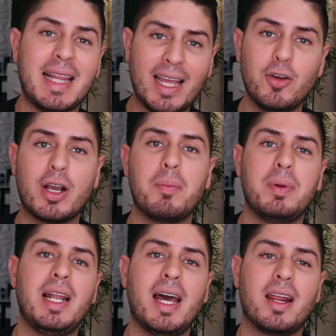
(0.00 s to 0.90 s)
tallo
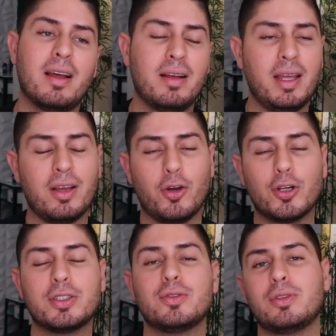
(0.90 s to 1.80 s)
capilar
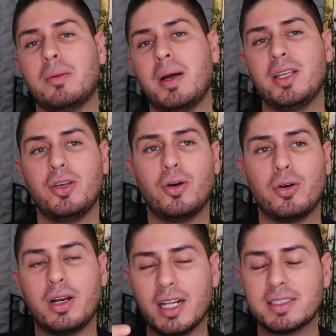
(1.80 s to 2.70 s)
engrose su tamaño,
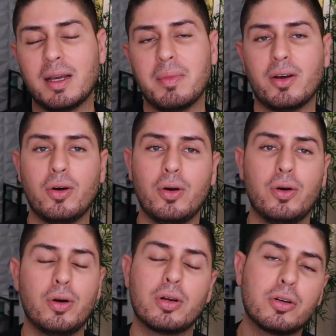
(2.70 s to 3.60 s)
crezca
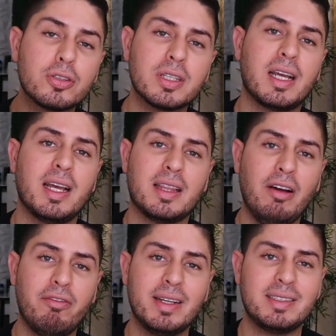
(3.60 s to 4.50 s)
mejor, no se caiga
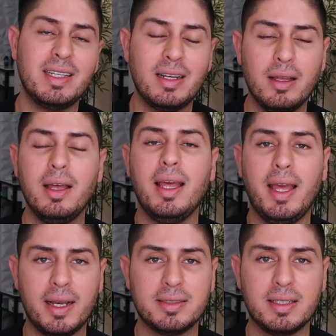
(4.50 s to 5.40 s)
tan fácil,
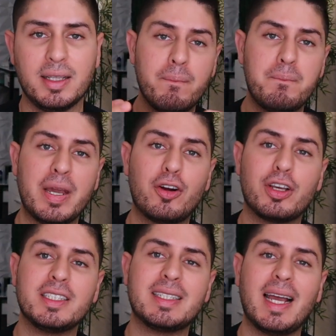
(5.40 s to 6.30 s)
etc. Pero
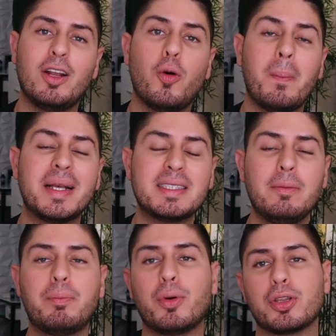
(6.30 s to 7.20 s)
quizá lo más
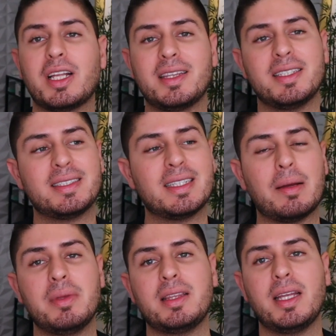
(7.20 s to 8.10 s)
importante es que
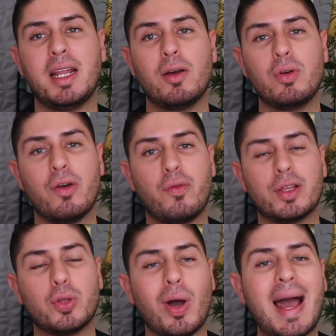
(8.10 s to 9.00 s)
también tiene un
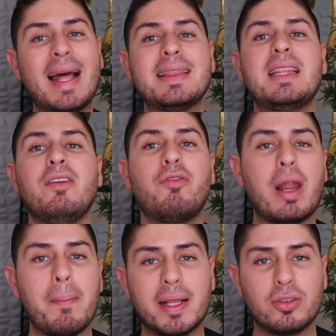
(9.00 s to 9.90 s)
efecto
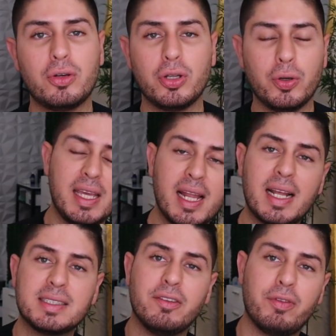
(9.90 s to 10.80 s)
antiinflamatorio y en
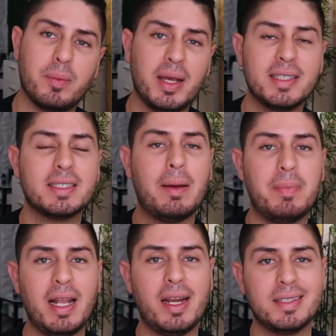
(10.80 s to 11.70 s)
las enfermedades
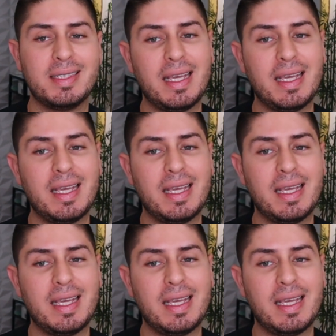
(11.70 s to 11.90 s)
capilares